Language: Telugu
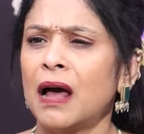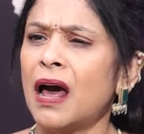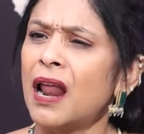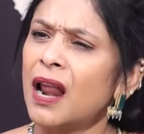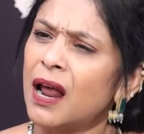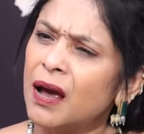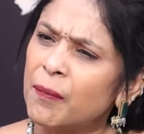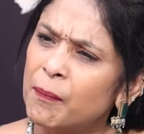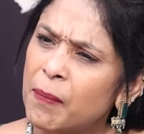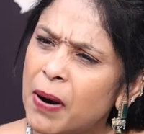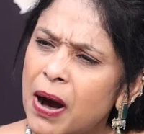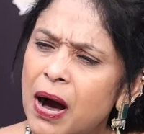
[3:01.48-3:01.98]

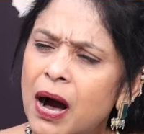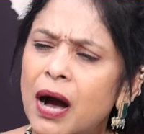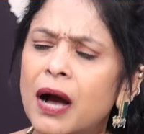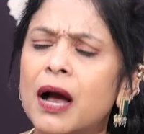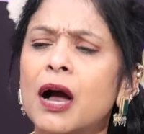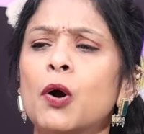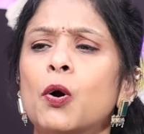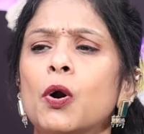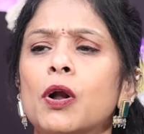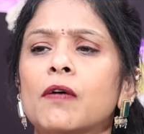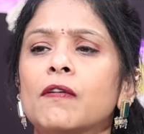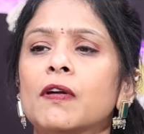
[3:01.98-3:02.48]
అలా
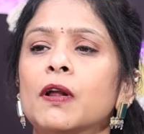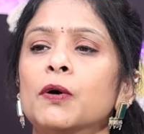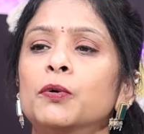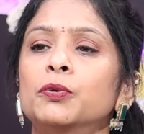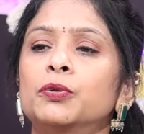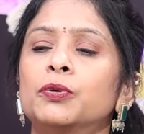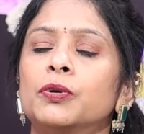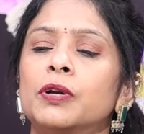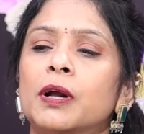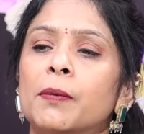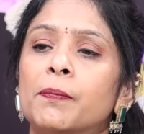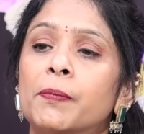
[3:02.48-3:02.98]
బాగా గొడవలు
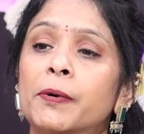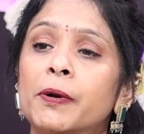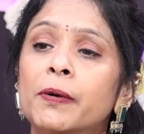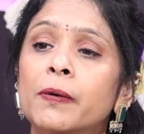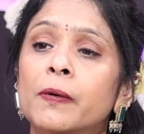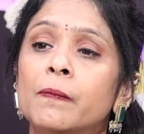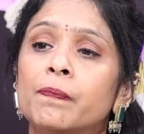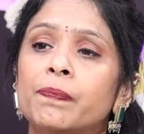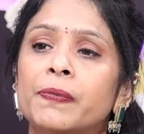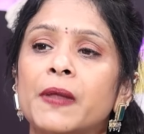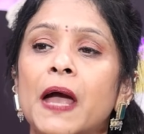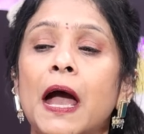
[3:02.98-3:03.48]
అవుతున్నప్పుడు
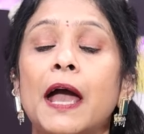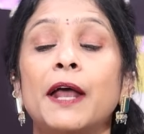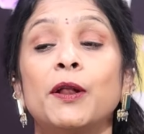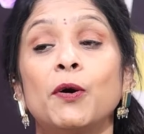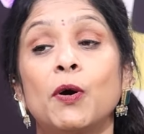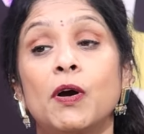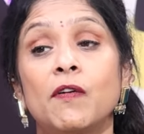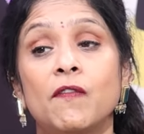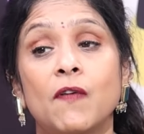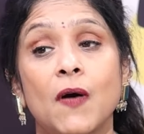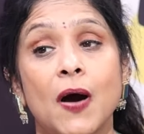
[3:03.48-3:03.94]
ఆయన ఒక